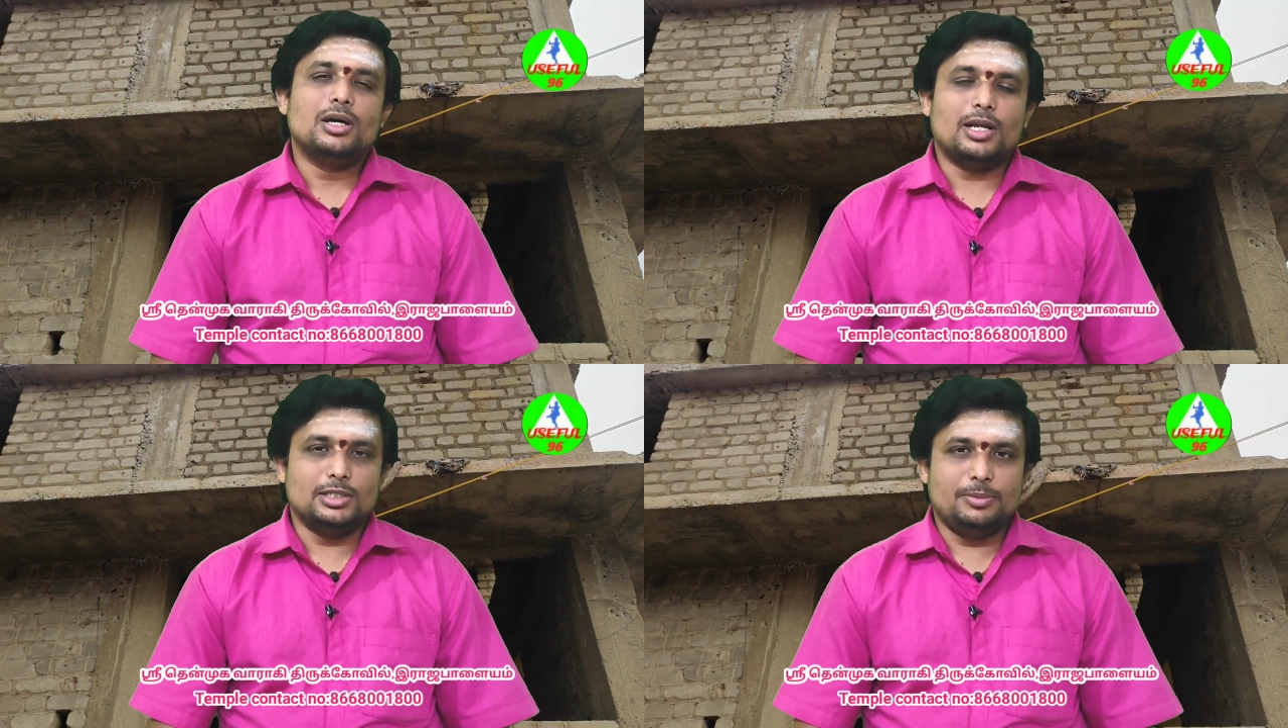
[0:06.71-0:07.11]

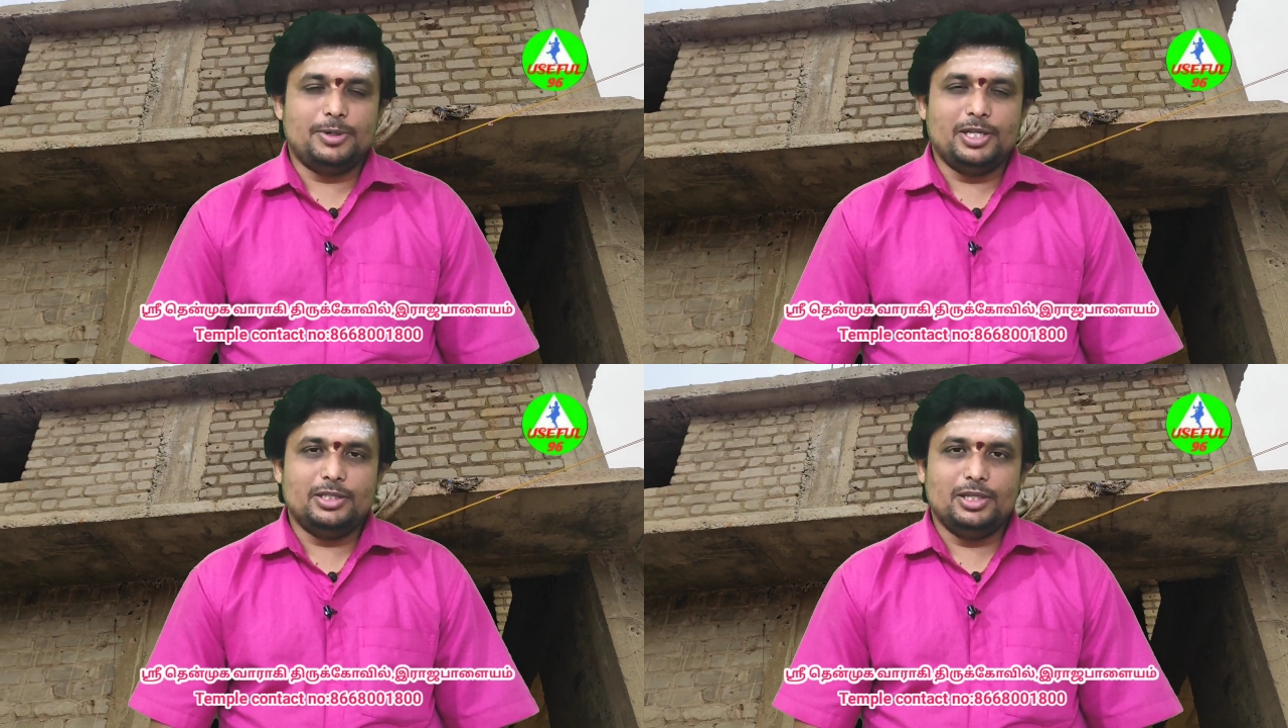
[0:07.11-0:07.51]

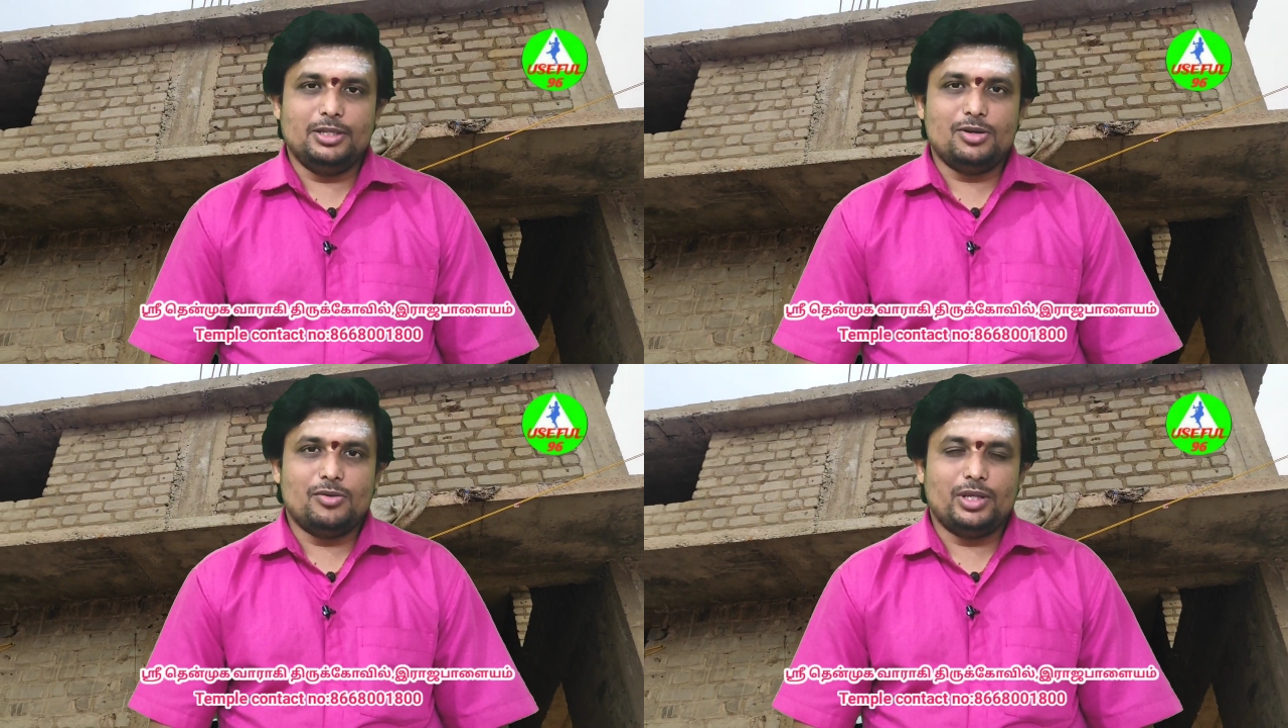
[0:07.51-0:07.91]
ராஜபாளையத்தில்
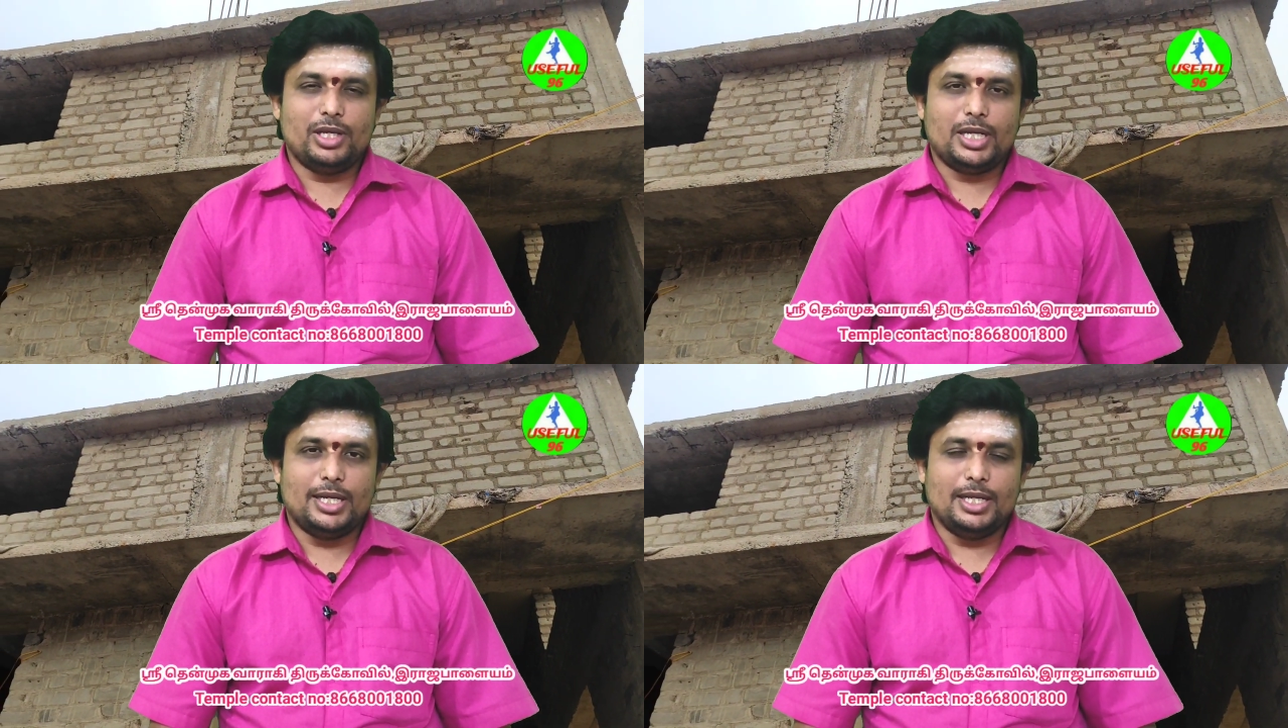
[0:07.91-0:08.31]
இருக்கக்கூடிய
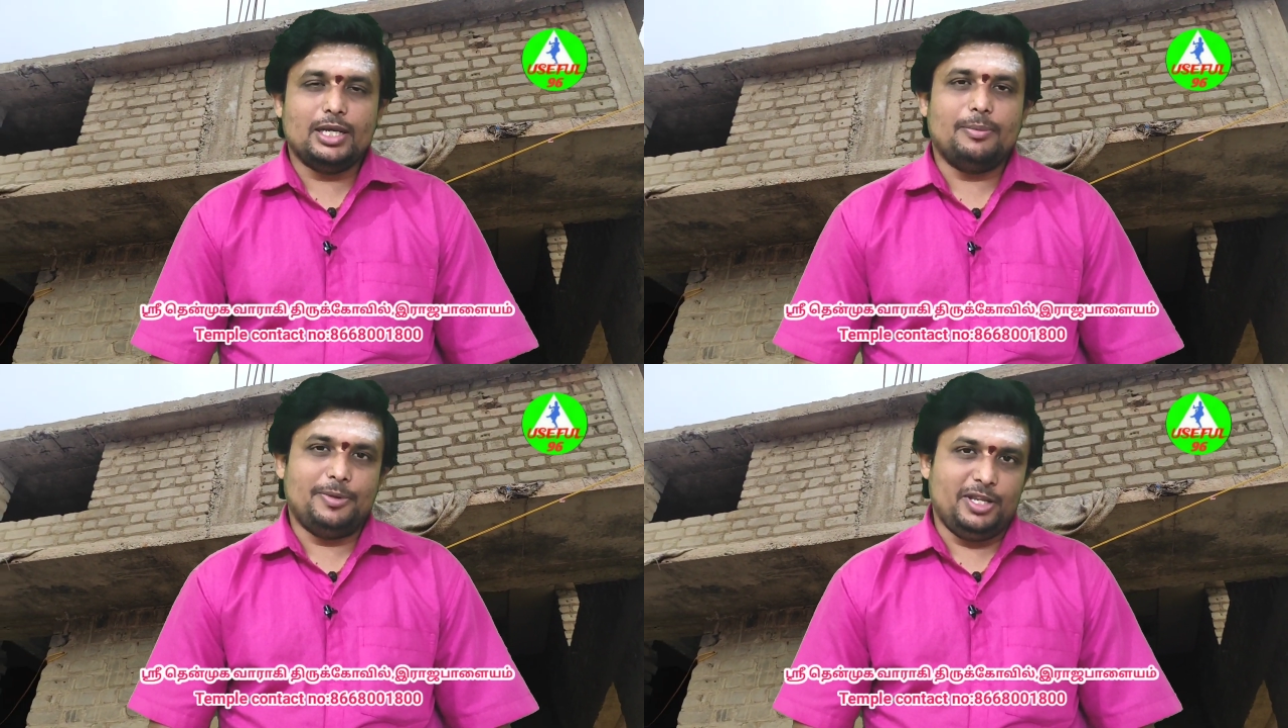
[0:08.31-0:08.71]

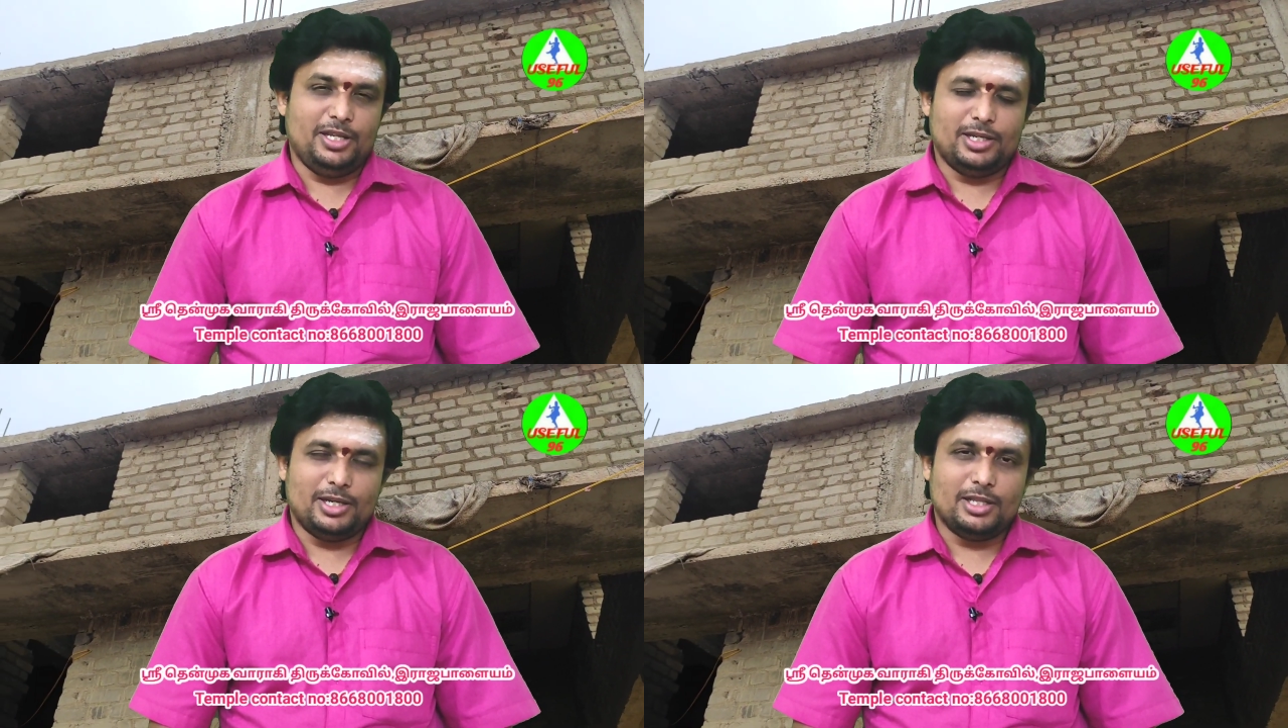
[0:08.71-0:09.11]
கலங்காப்பேரி
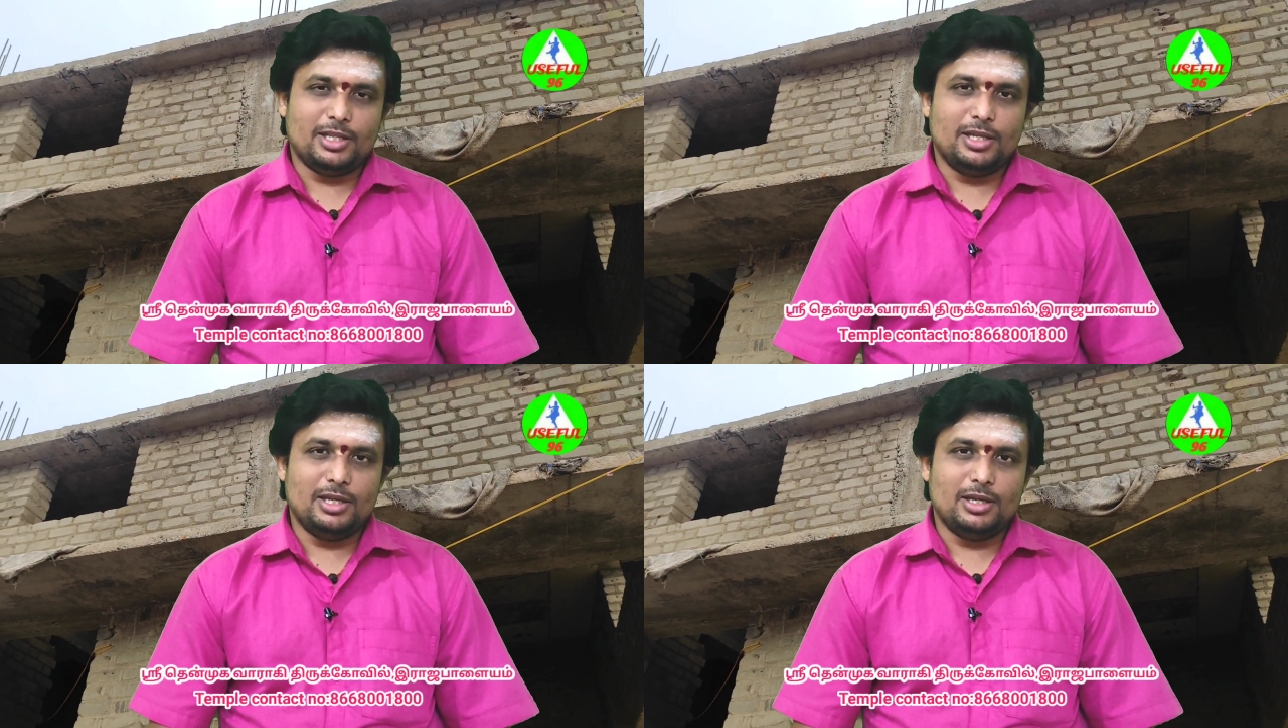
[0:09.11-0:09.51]
என்ற
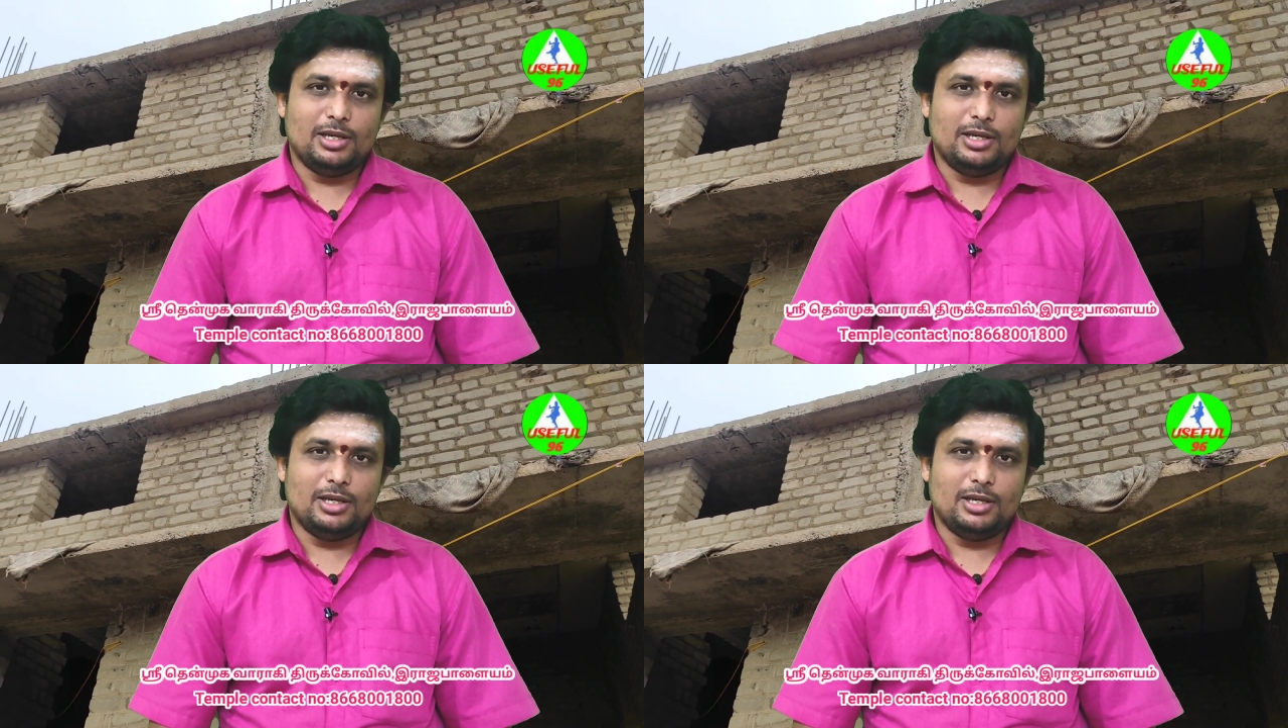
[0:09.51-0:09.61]
இடத்துல